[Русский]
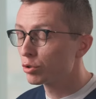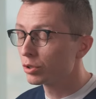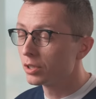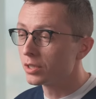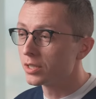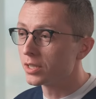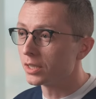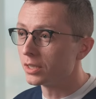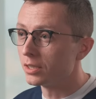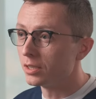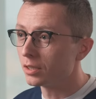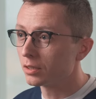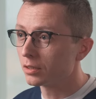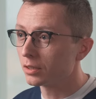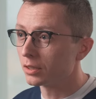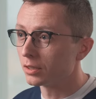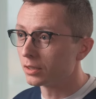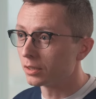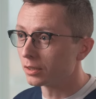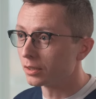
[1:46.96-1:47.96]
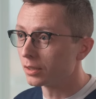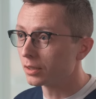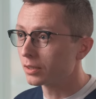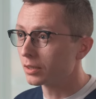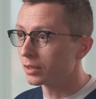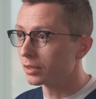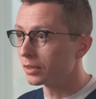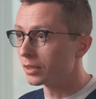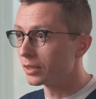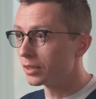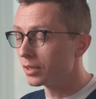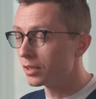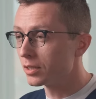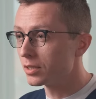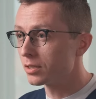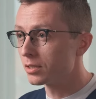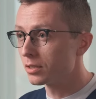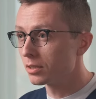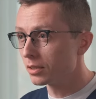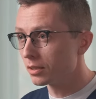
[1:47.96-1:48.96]
же нельзя делать тогда, когда
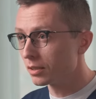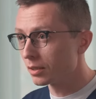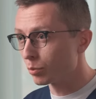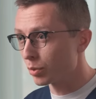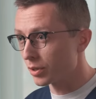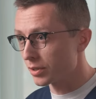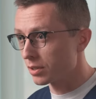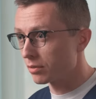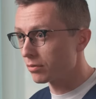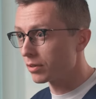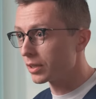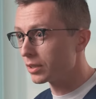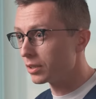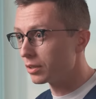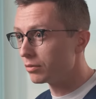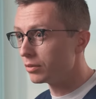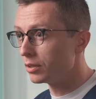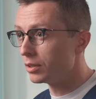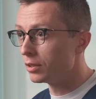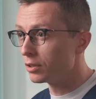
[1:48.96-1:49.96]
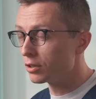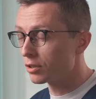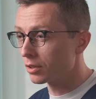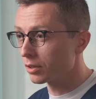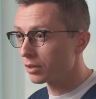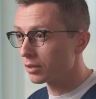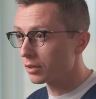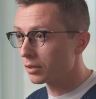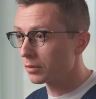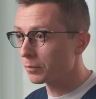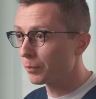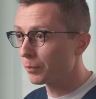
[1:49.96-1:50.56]
есть образование в яичниках?